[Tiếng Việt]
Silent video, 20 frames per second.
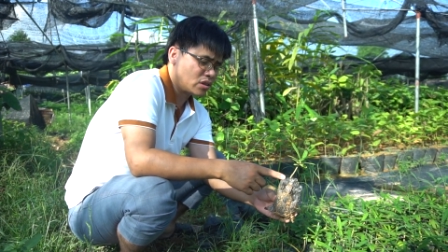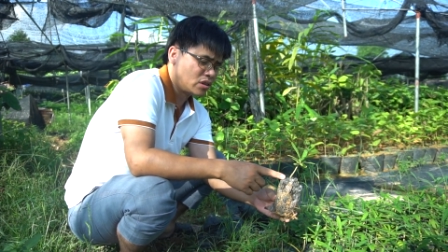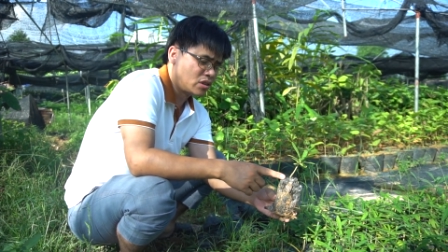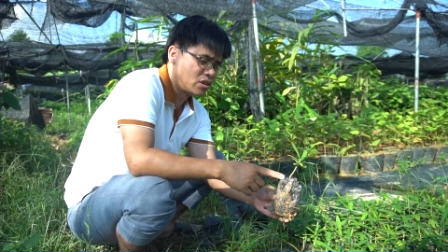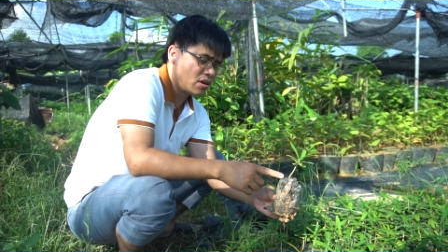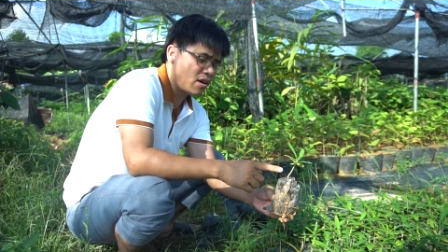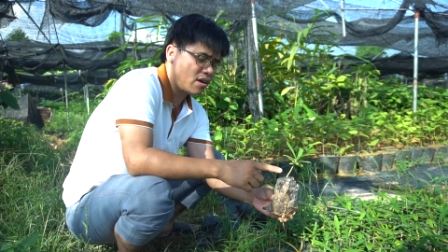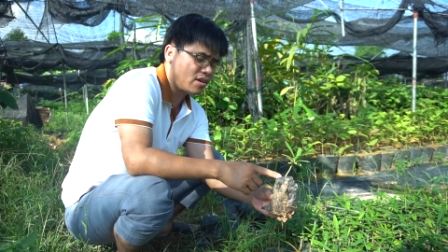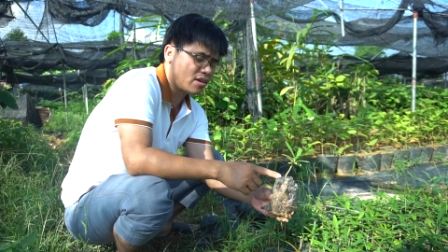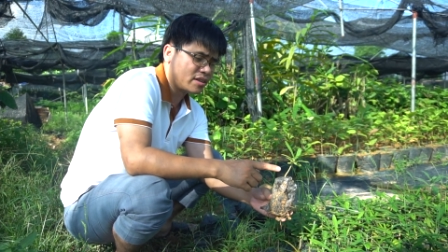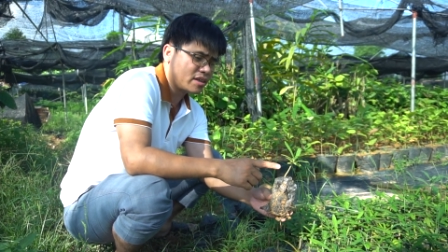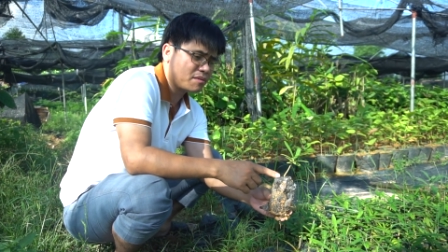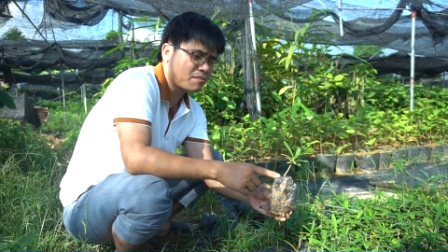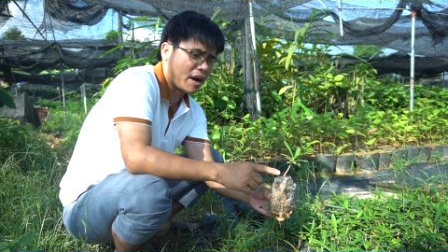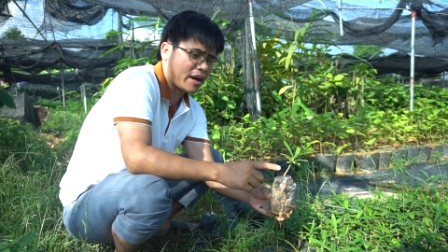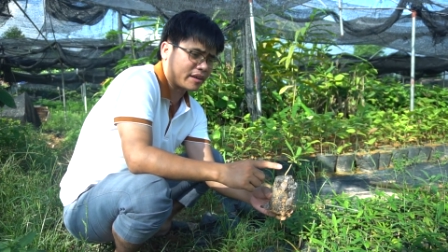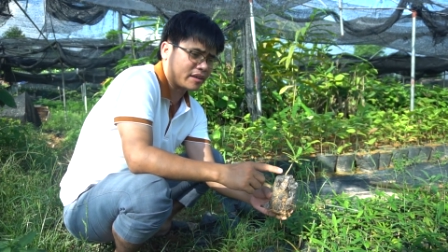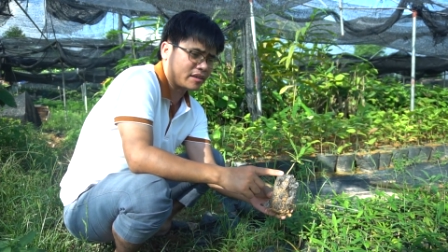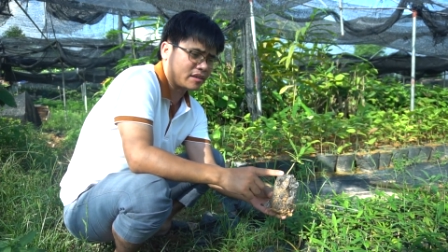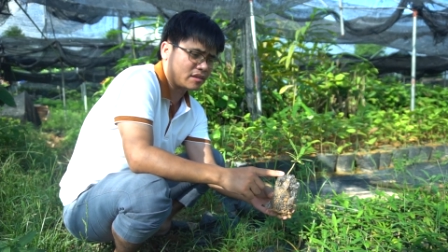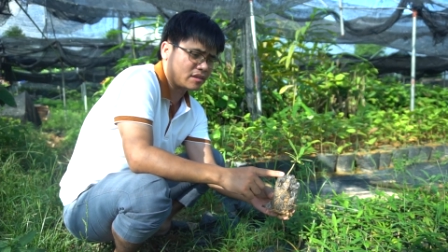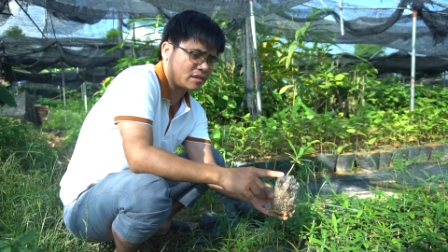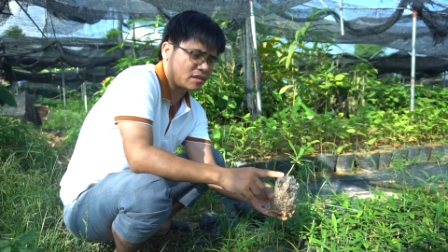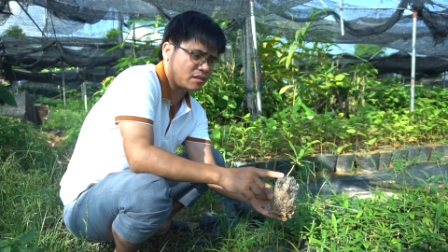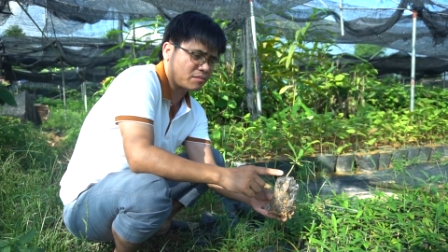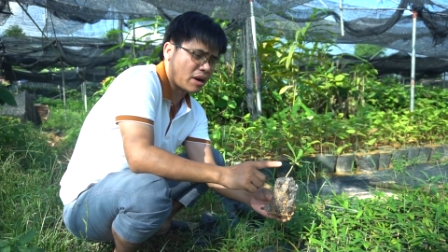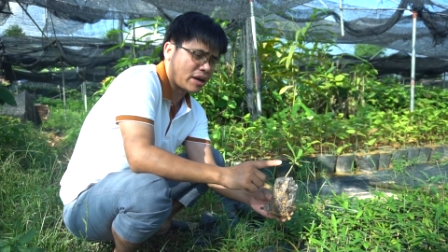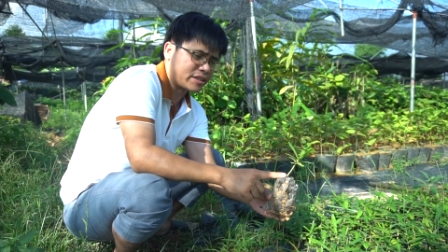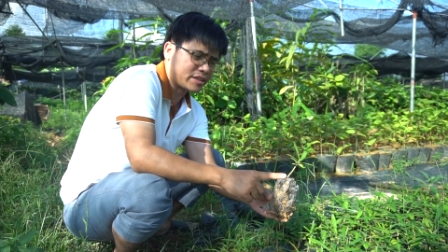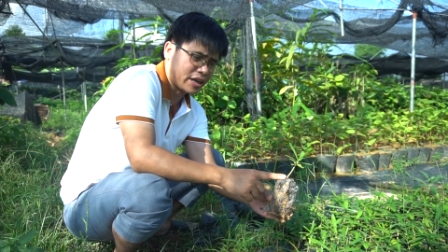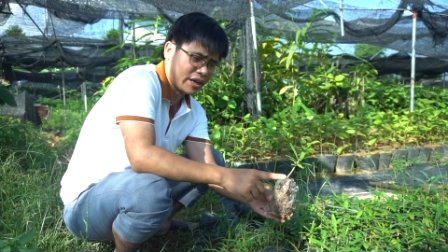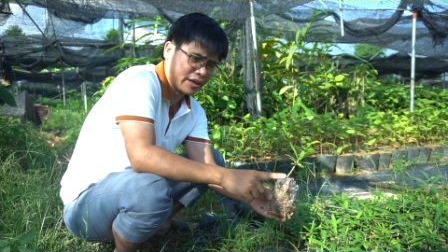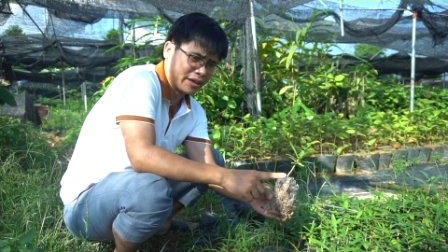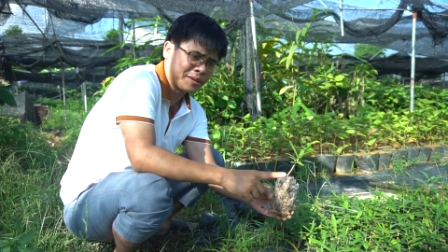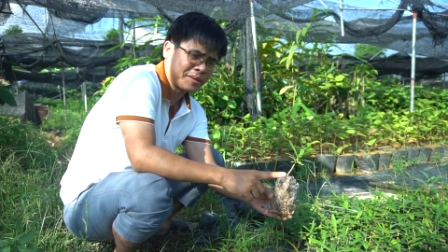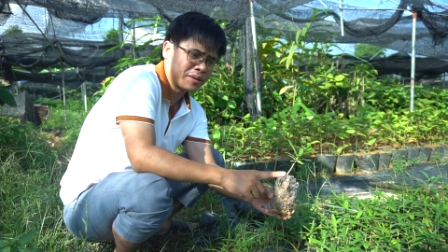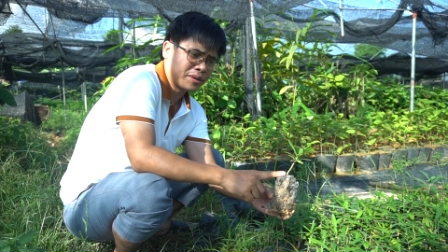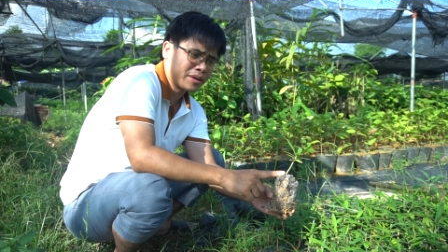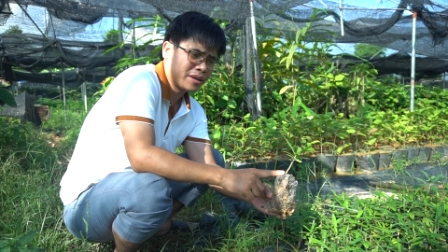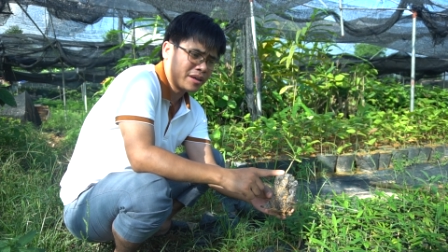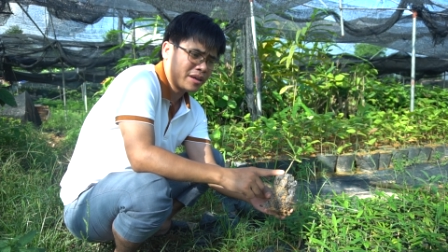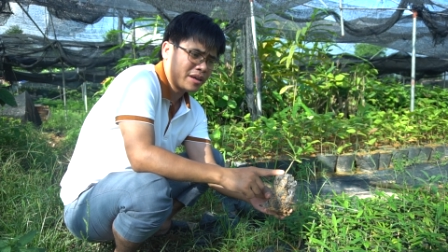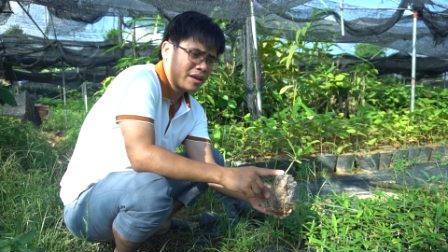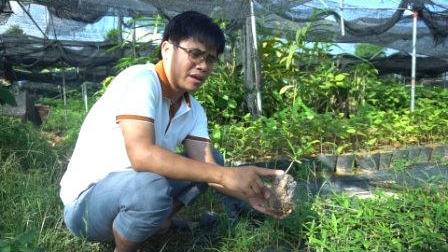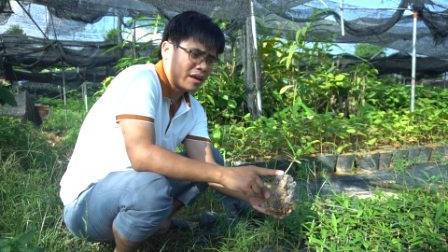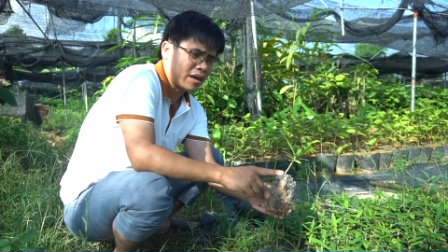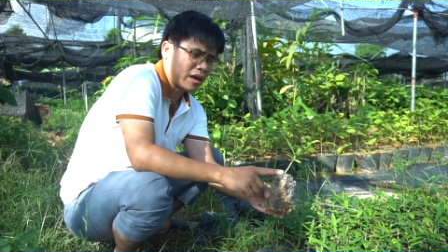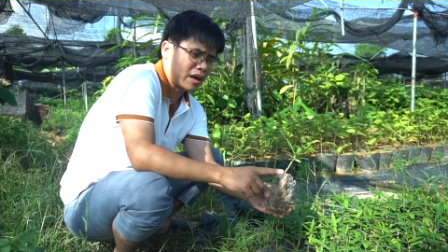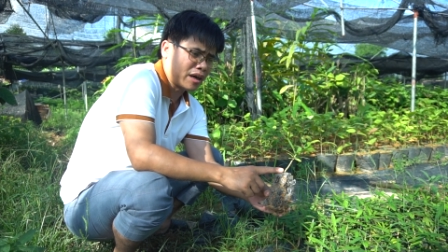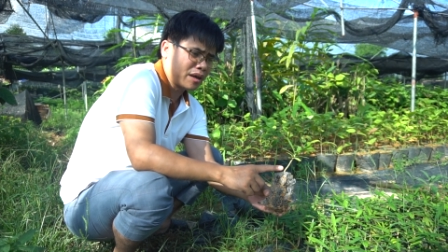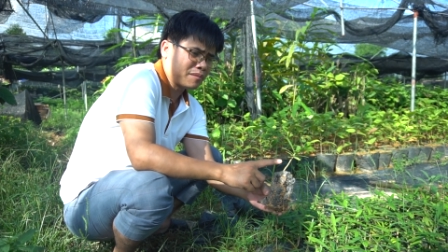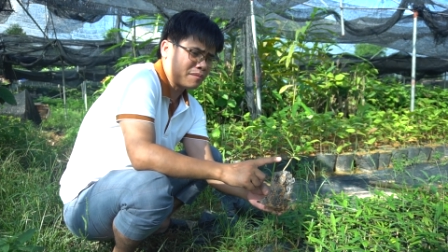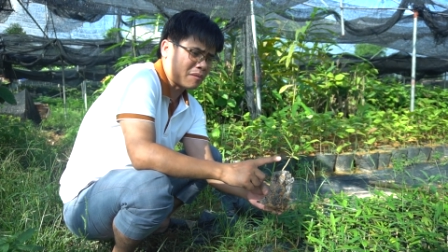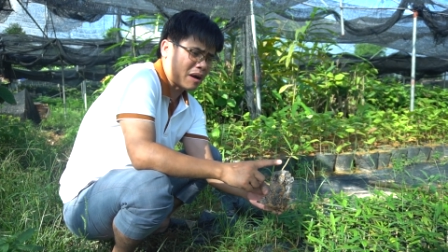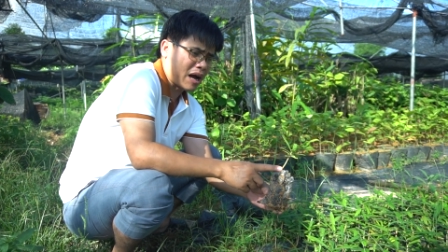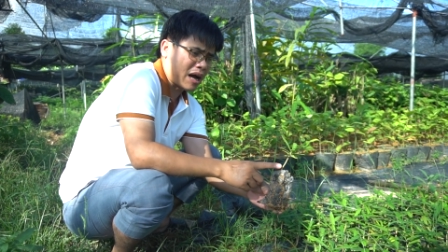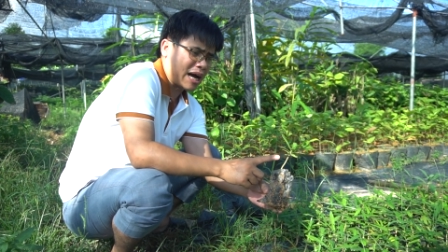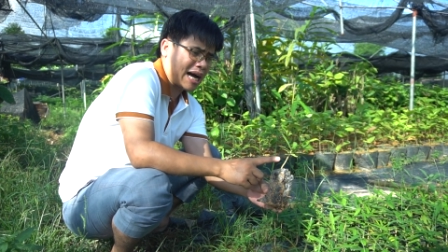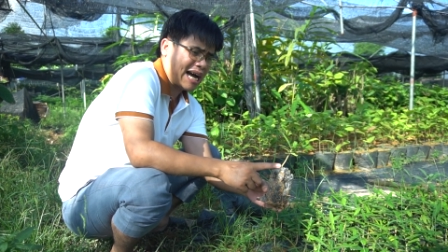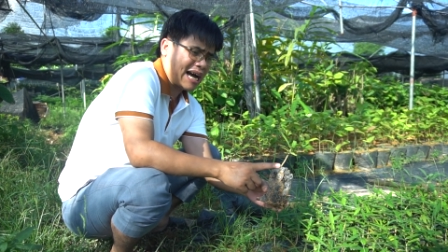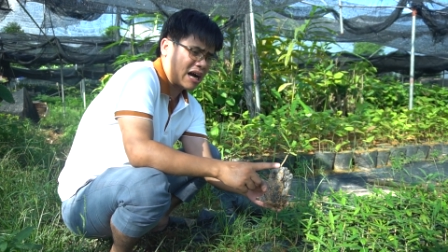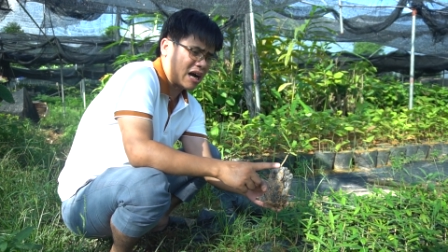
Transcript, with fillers: chữa được những bệnh gì đấy, mà